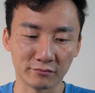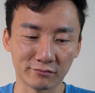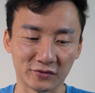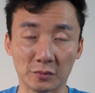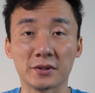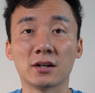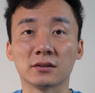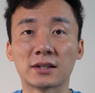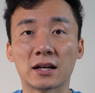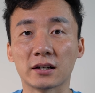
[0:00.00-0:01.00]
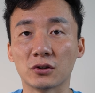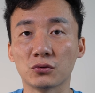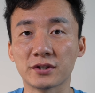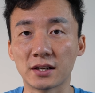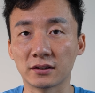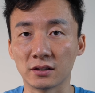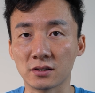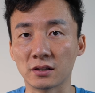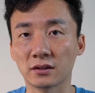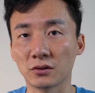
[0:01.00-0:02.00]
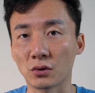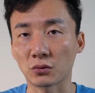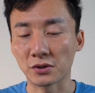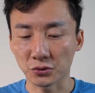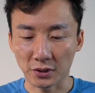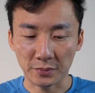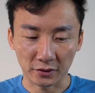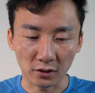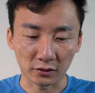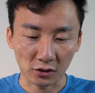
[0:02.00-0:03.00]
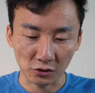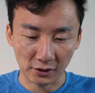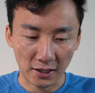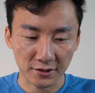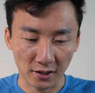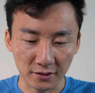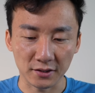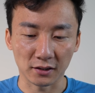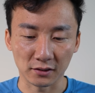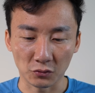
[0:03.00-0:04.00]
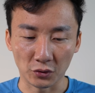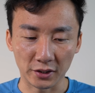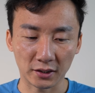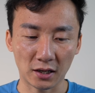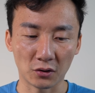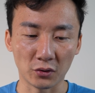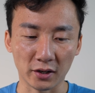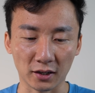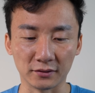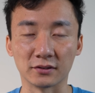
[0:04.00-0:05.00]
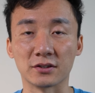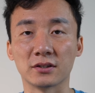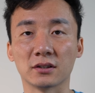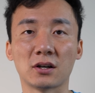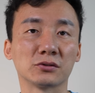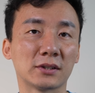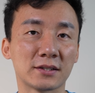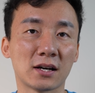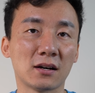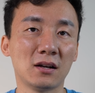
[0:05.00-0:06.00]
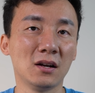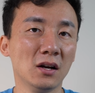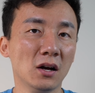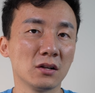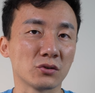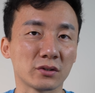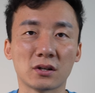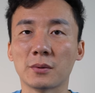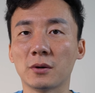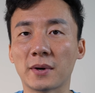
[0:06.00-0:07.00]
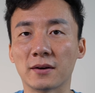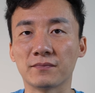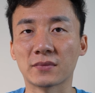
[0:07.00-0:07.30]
怎么样呢？大家可以先提前订阅关注我的频道，到时候给大家讲一讲。我应该会很仔细的告诉大家，究竟要不要买。